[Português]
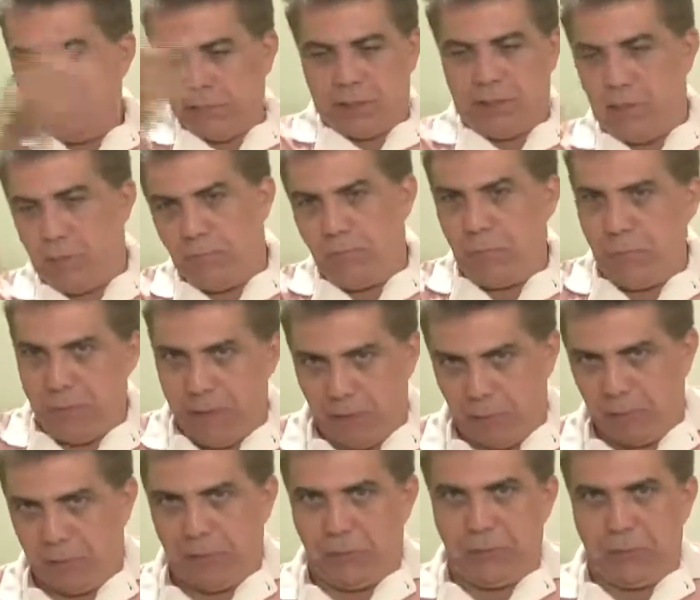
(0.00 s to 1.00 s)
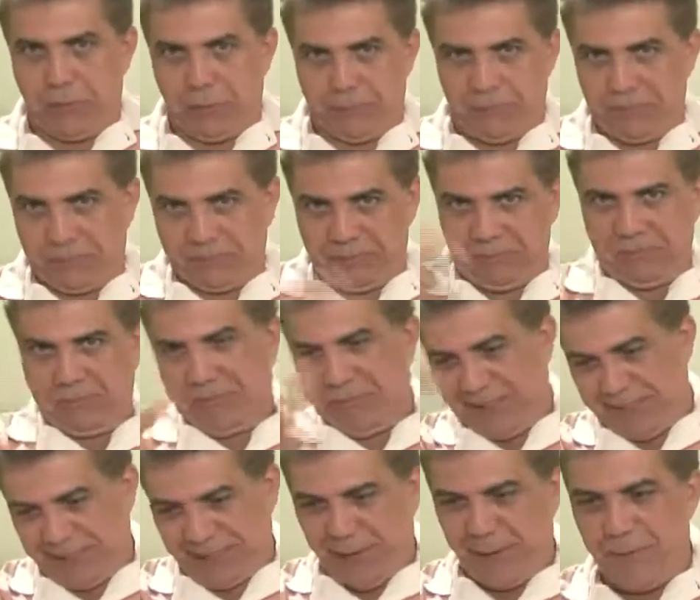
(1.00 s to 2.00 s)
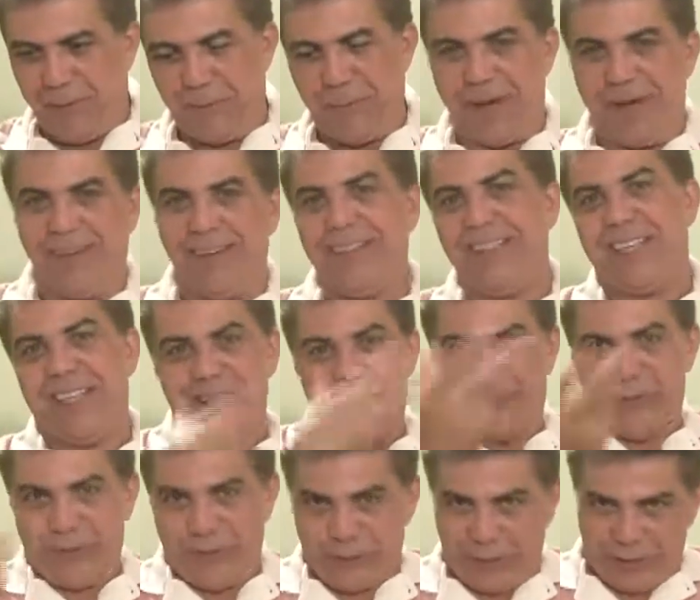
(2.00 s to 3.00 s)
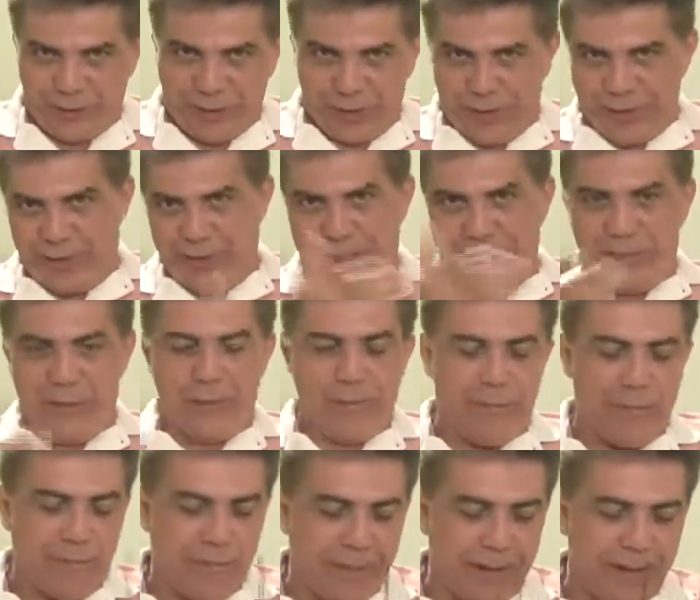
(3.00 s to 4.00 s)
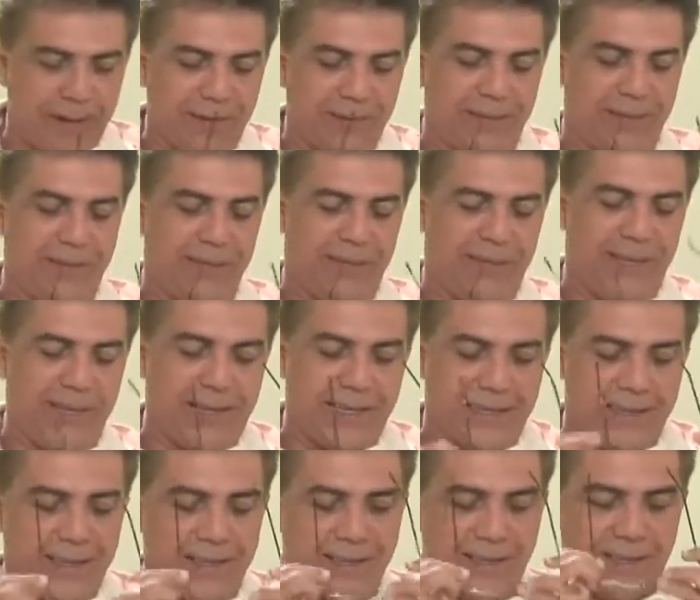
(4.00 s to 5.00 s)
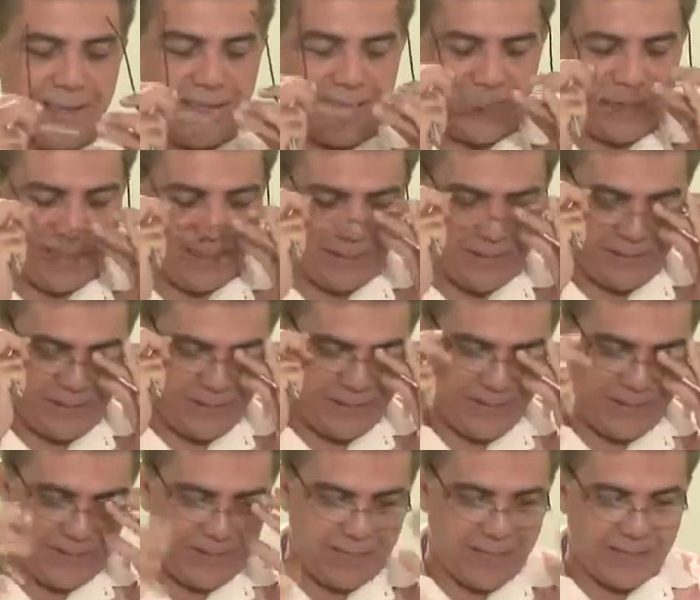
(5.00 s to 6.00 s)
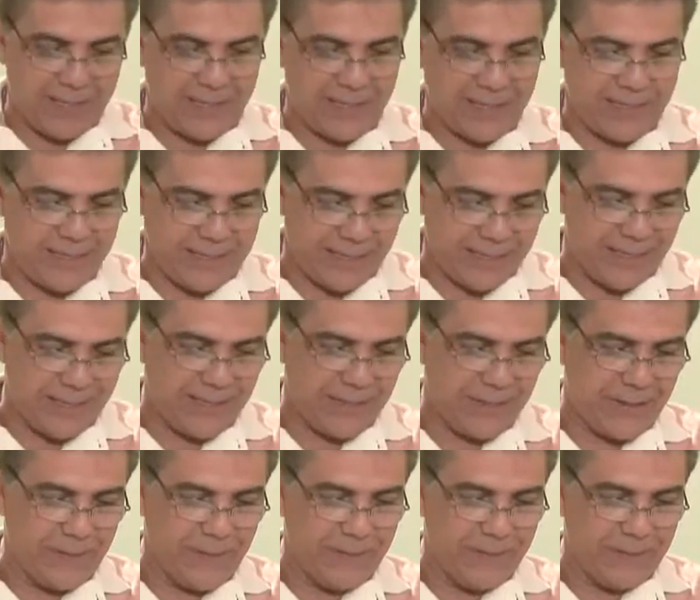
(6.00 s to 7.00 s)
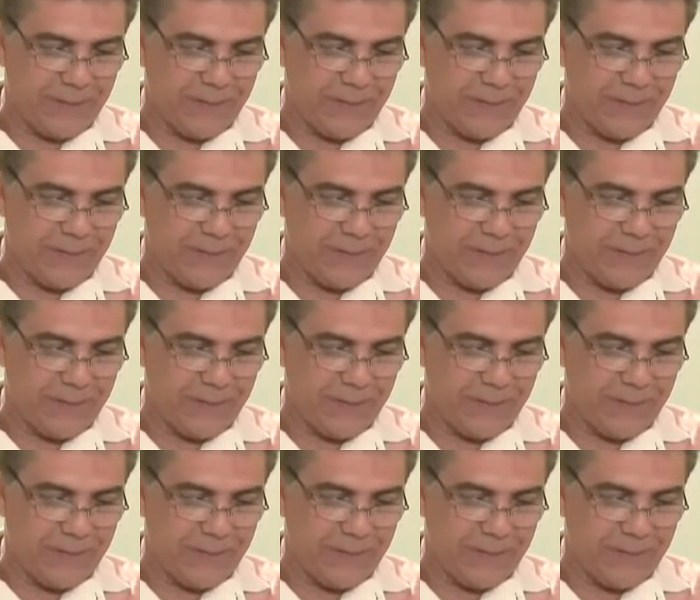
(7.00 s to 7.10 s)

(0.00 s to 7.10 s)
São Paulo. São Paulo, isso aí eu sei, é São Paulo. Tá certo, tá certo.